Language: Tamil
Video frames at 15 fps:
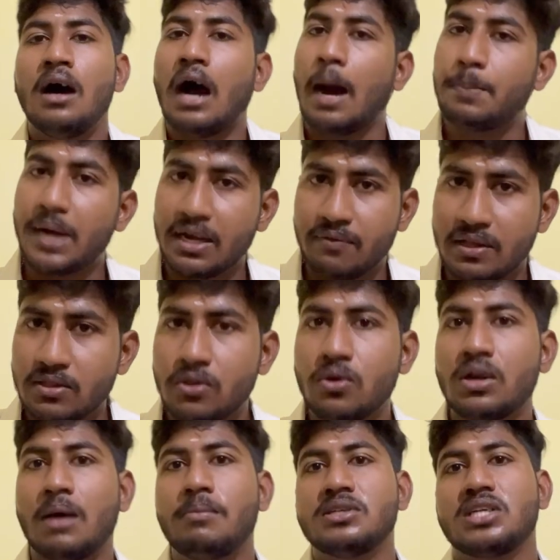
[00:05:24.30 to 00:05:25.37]
அப்டேட்
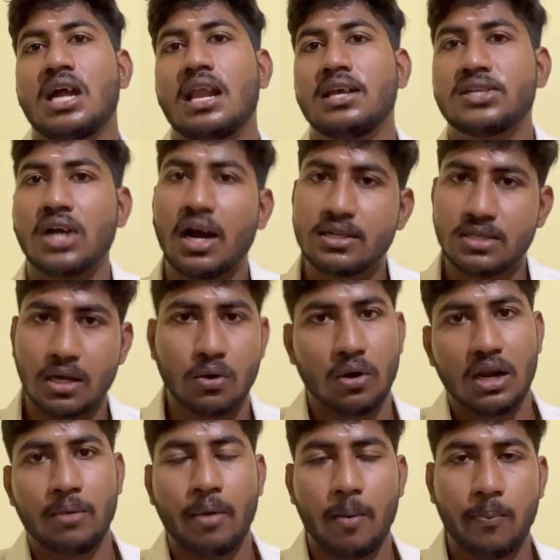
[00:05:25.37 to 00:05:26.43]
வந்ததும் நம்ம சேனலில் ஷார்ட்ஸாக கூட
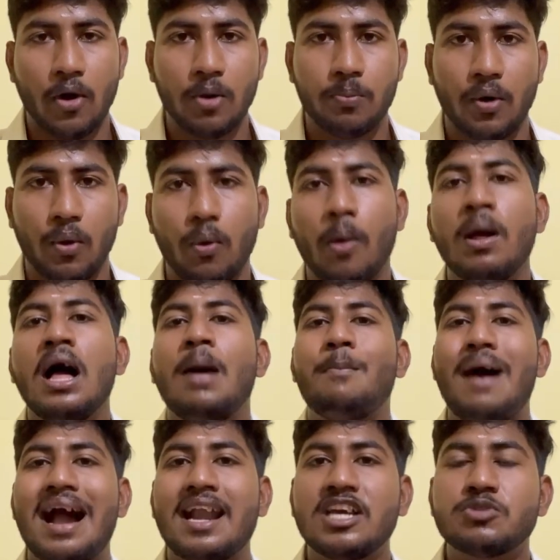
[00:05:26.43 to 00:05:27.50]
நம்ம அப்லோட் பண்ணுவோம்
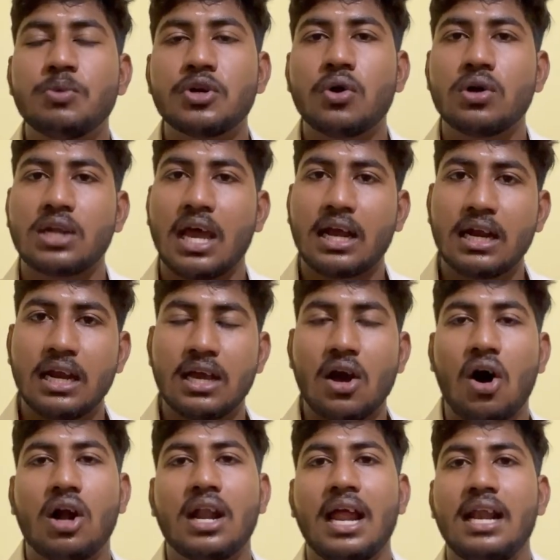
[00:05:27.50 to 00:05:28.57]
மேனேஜ்மெண்ட் கோட்டாக்கு
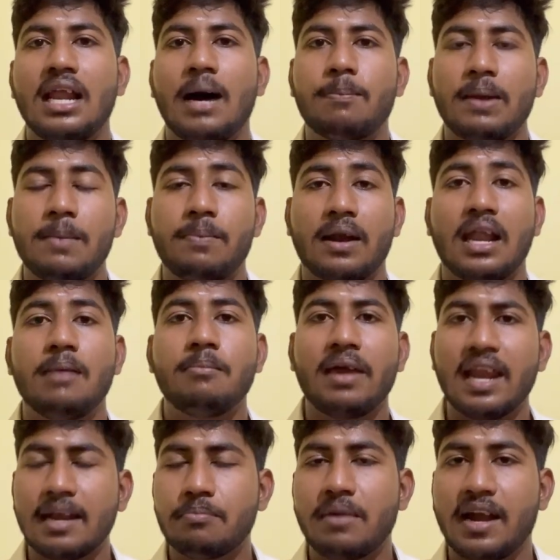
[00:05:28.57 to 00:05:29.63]
நீங்கள் ஆன்லைனில் அப்ளை பண்ணலாம்
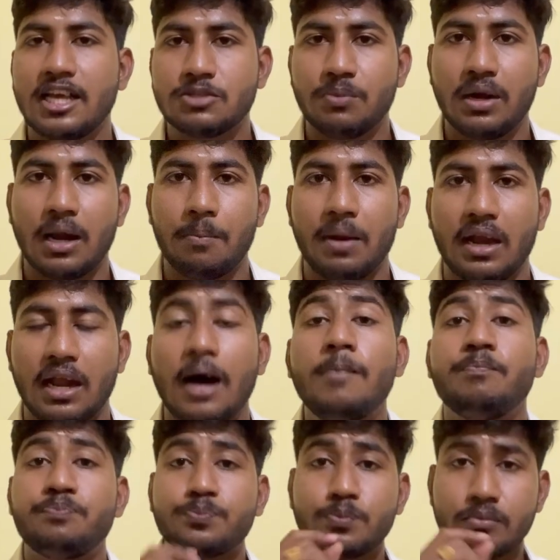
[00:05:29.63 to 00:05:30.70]
மெரிட் மேனேஜ்மெண்ட் அப்படின்னா
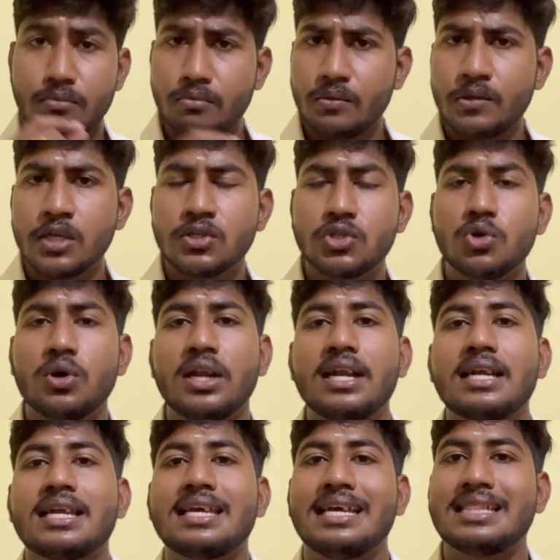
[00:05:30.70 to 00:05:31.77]

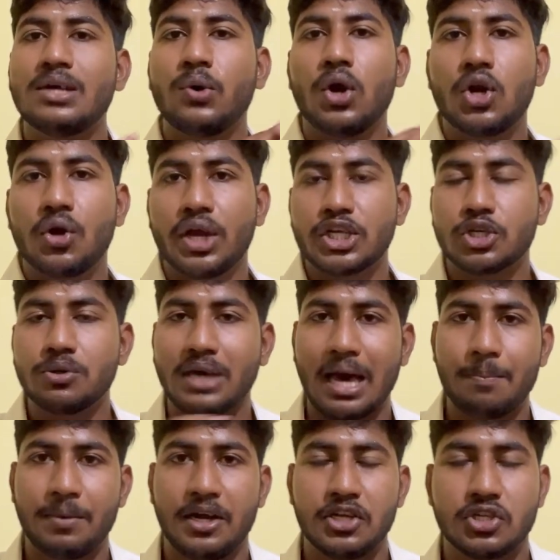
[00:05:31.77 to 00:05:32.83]
கிட்ட எந்த ஒரு டொனேஷன்
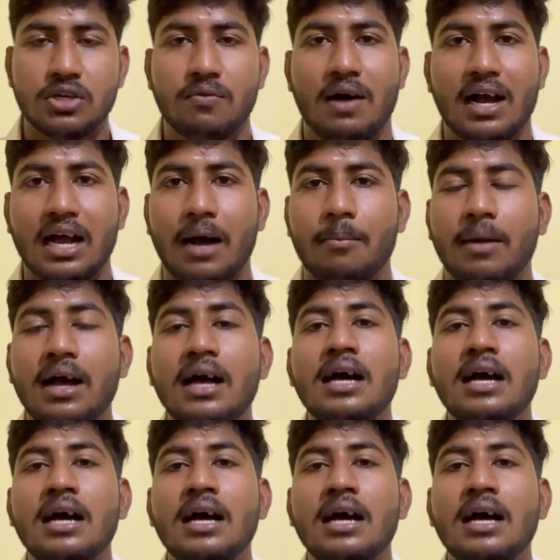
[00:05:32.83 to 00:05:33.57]
கேபிட்டேஷனும் வாங்காம